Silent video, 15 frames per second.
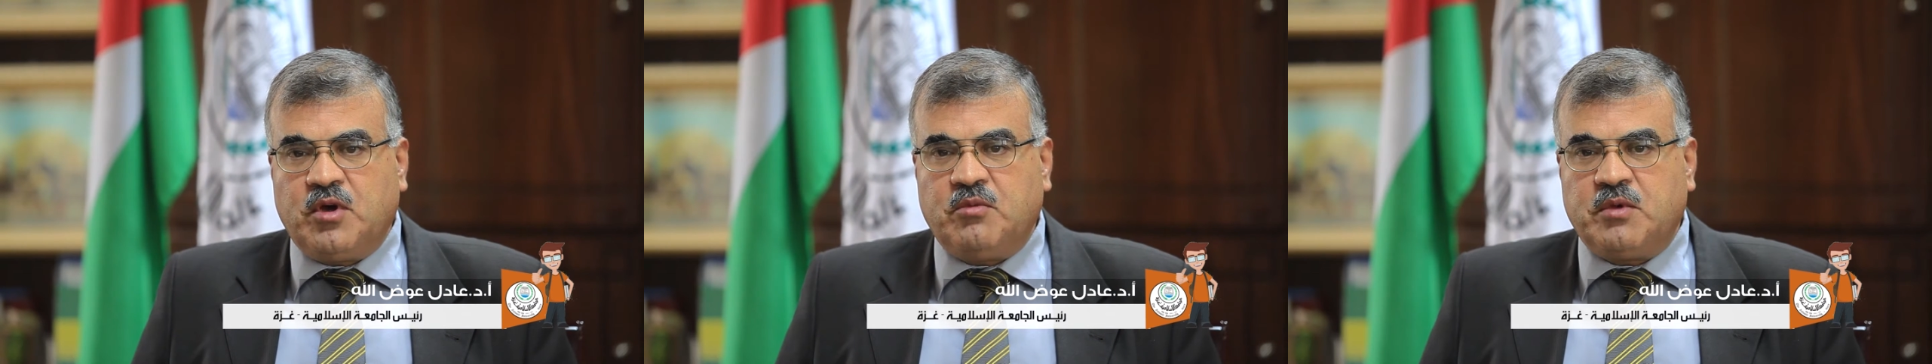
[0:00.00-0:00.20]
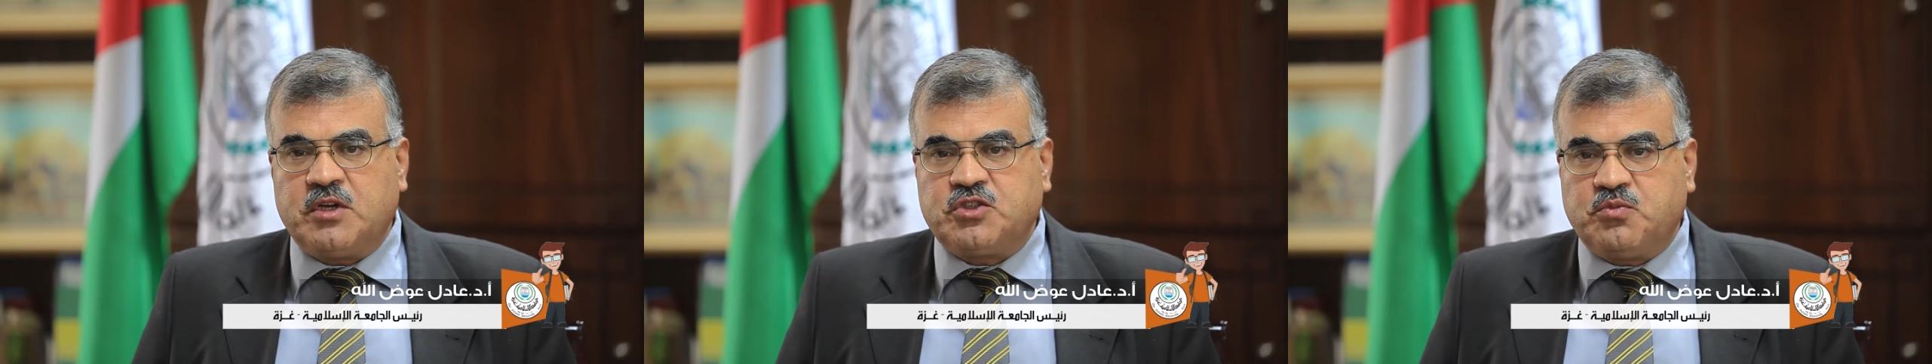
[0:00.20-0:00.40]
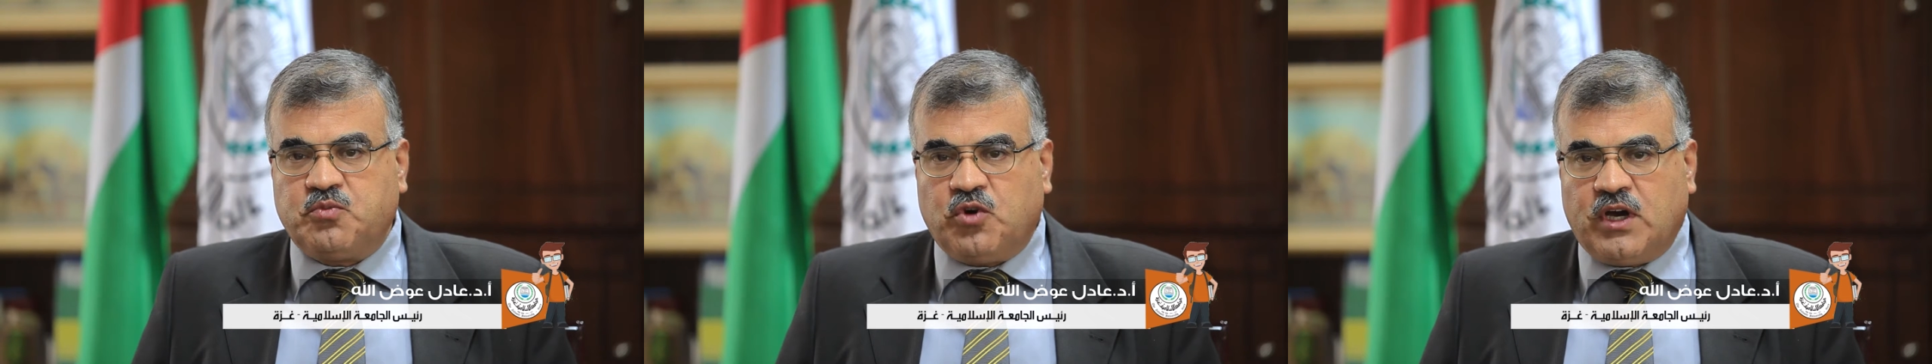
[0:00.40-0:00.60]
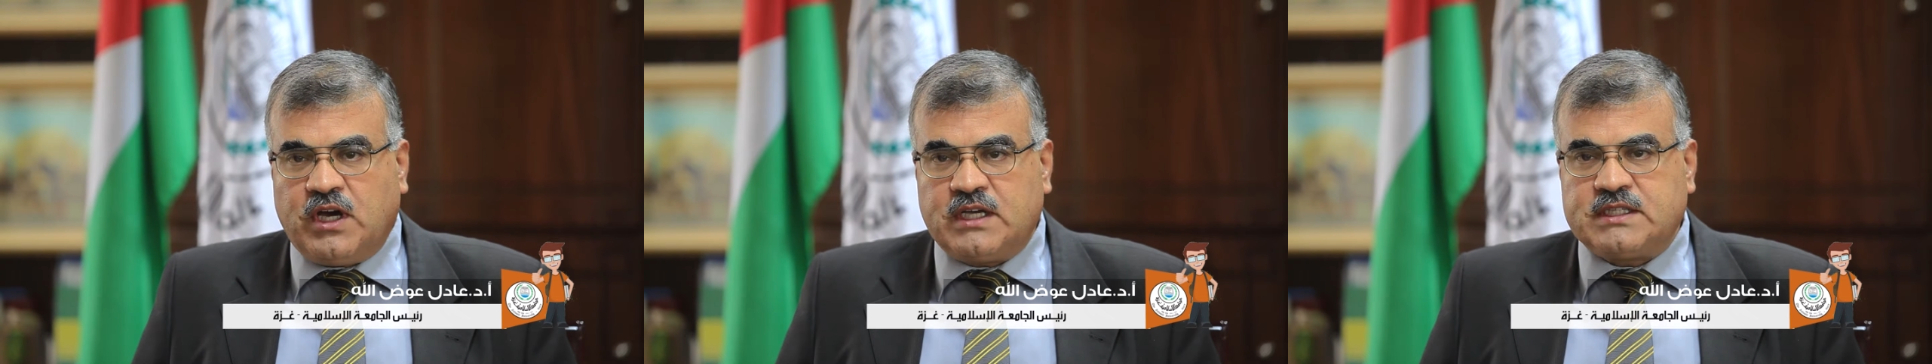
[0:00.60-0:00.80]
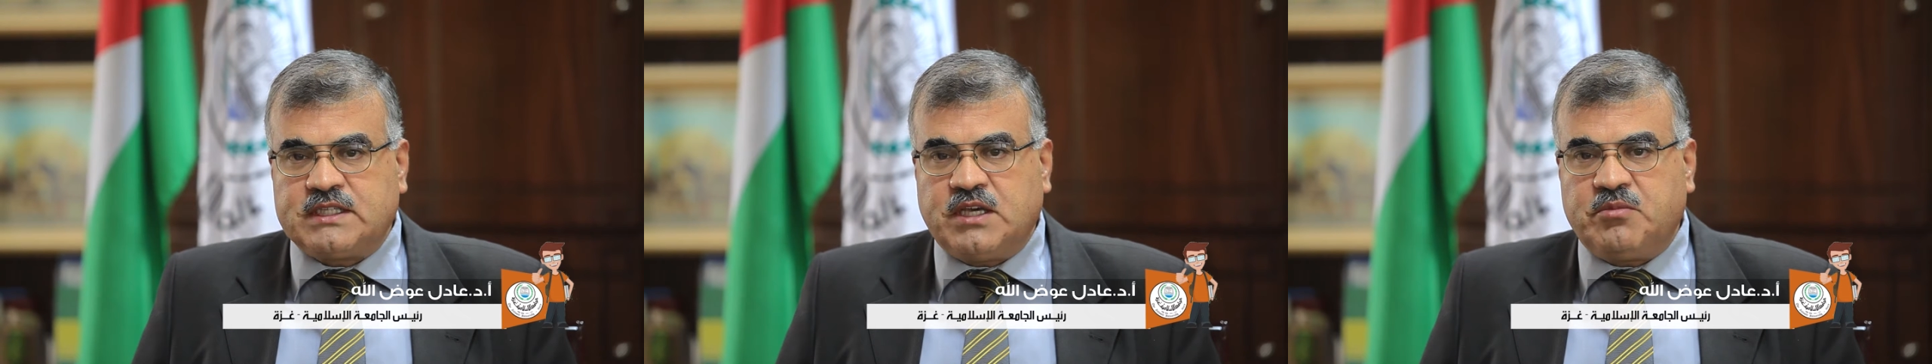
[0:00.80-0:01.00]

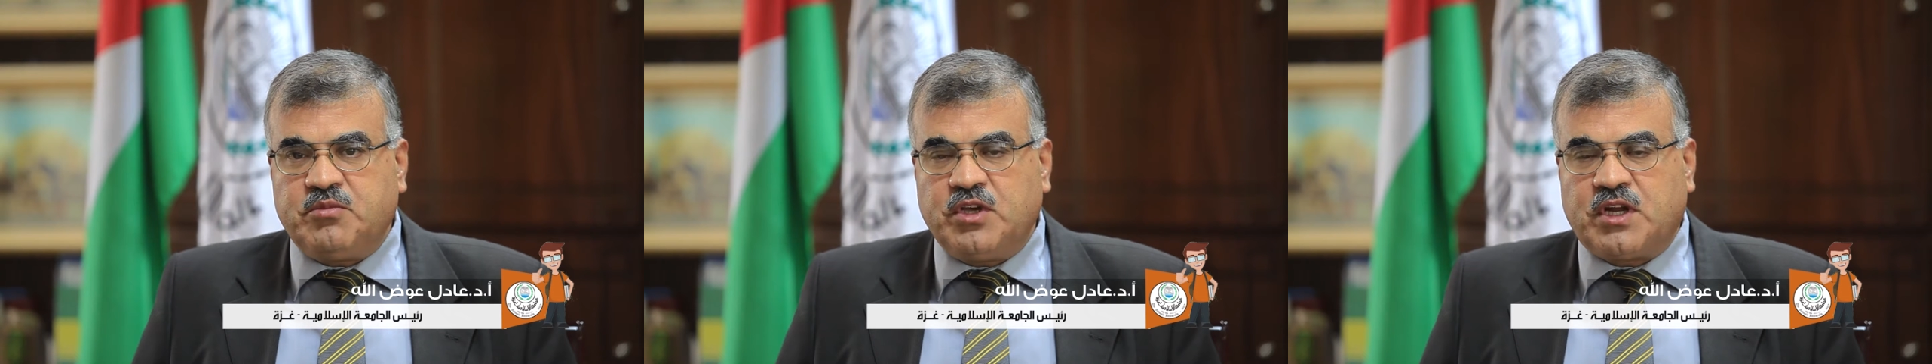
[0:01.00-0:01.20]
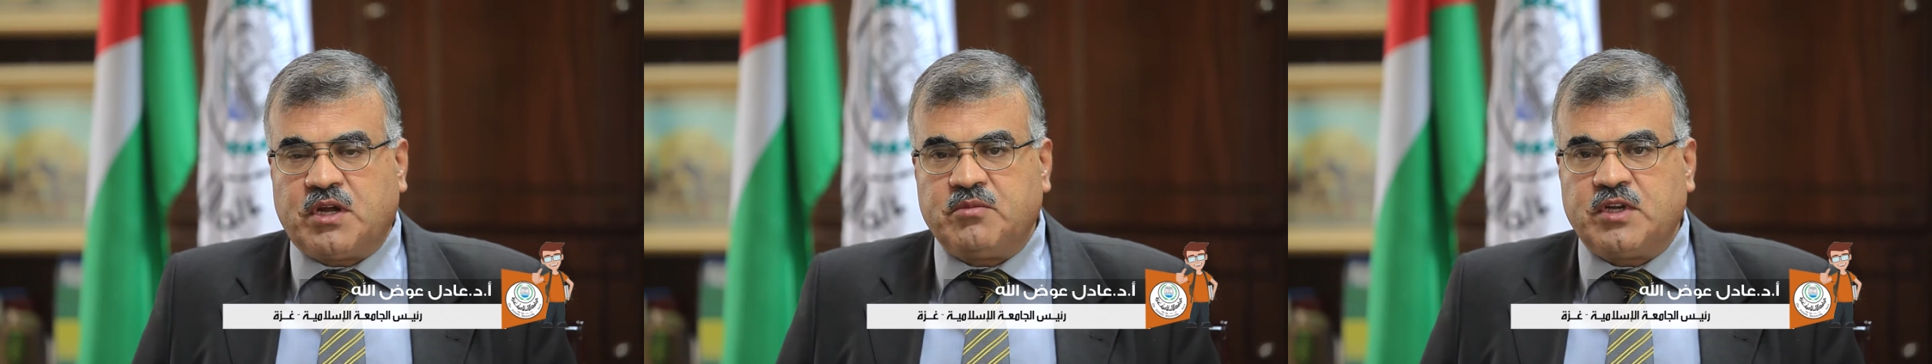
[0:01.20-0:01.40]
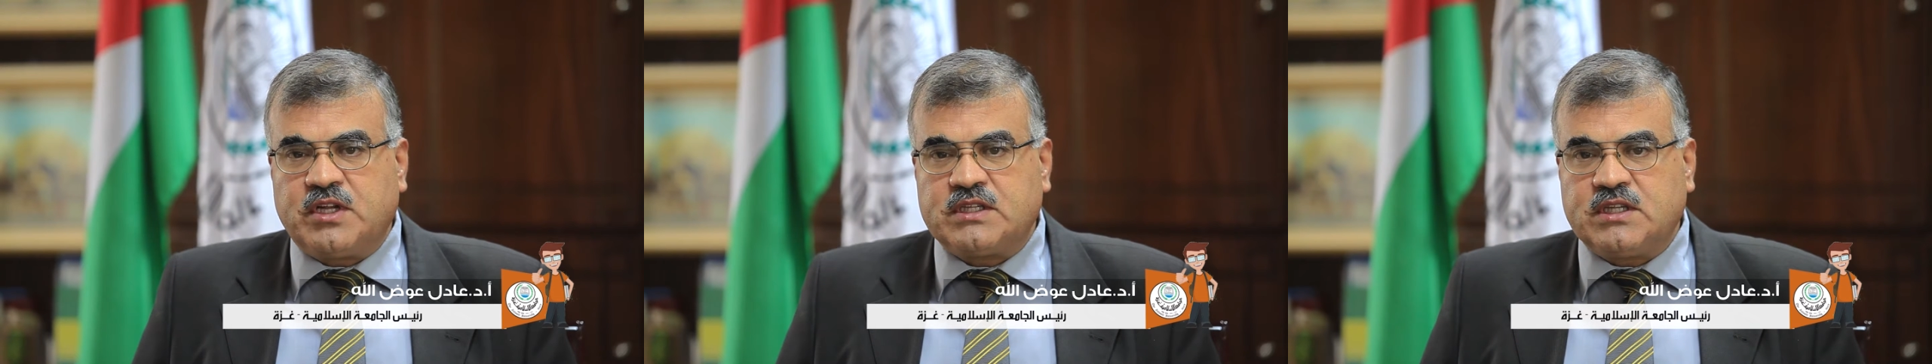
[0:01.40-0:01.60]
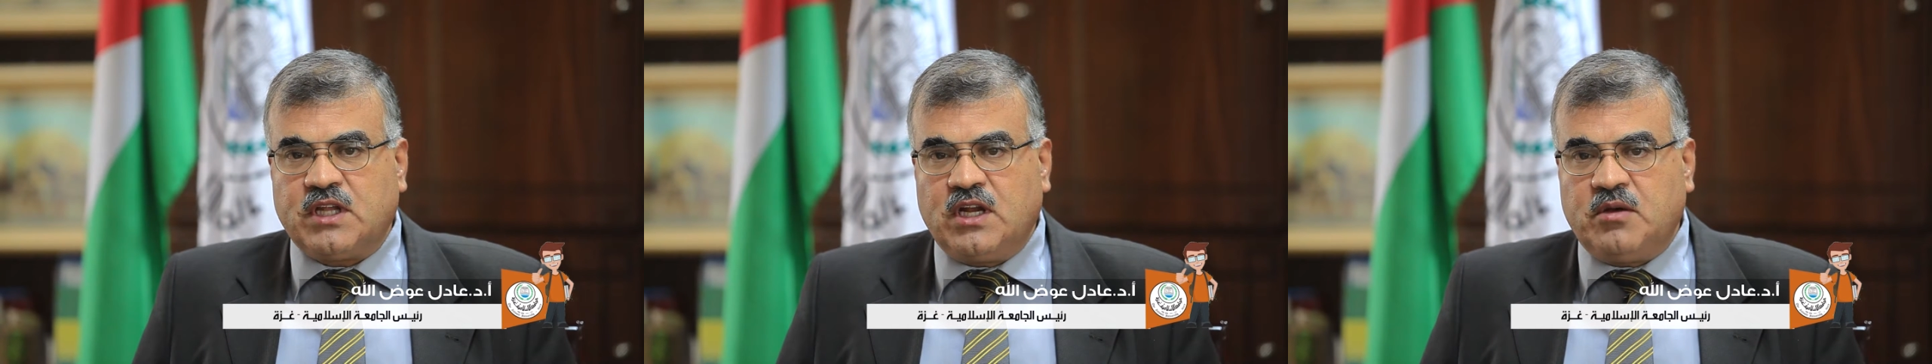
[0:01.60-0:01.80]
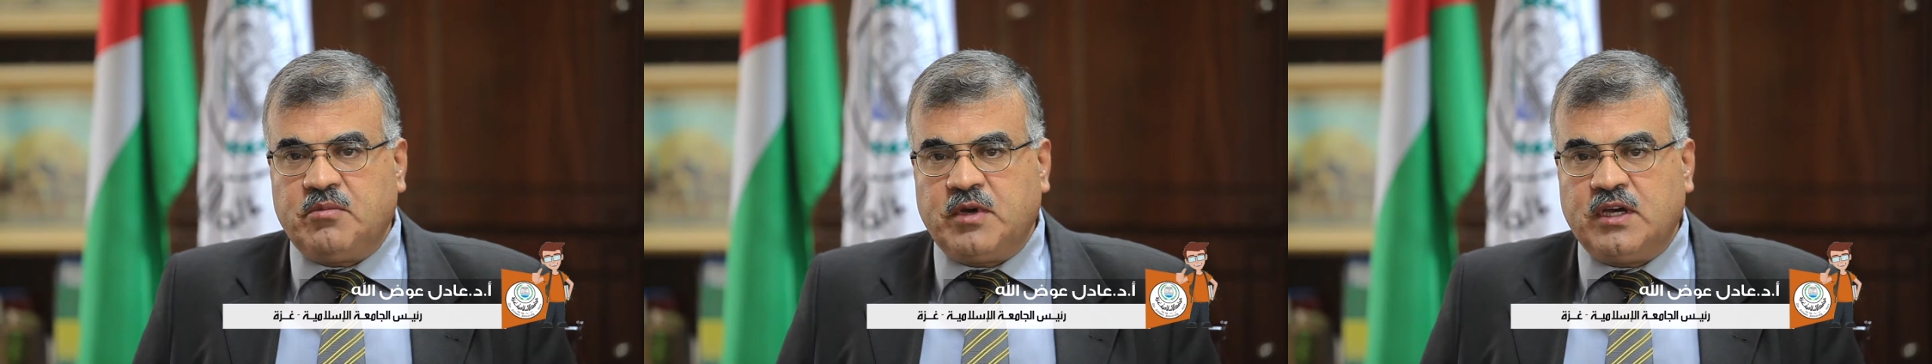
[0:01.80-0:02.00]
مجموعات كبيرة من
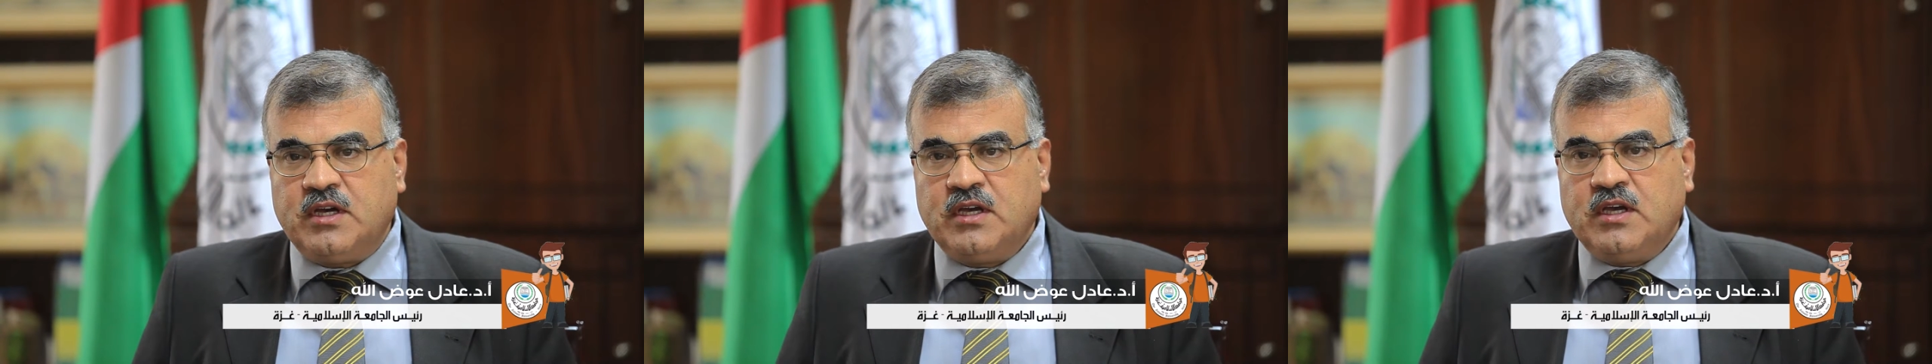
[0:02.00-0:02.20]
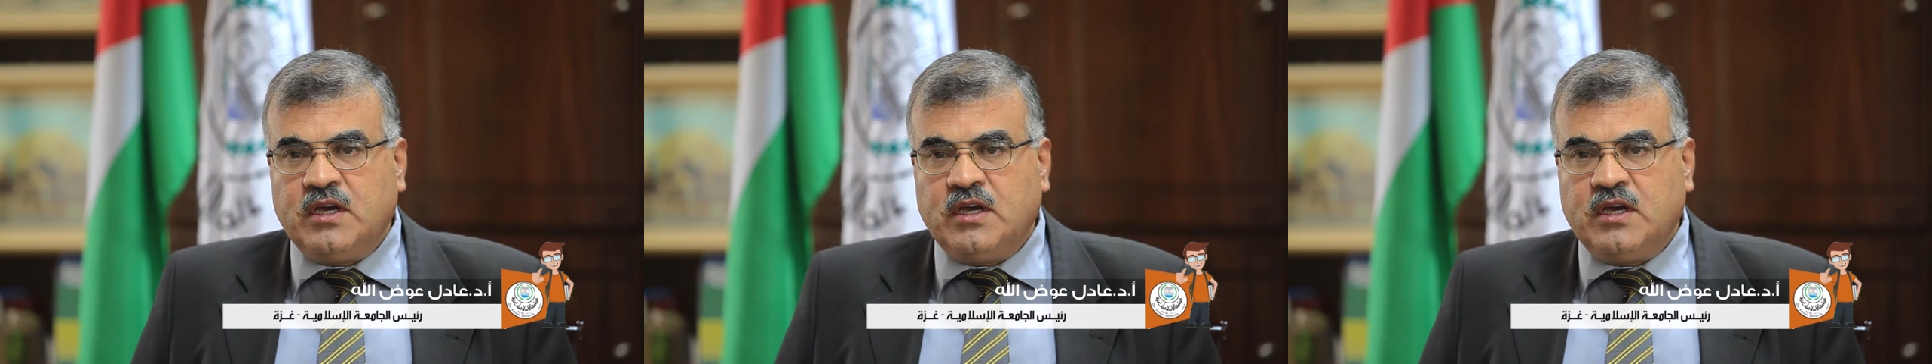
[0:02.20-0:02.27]
الطلبة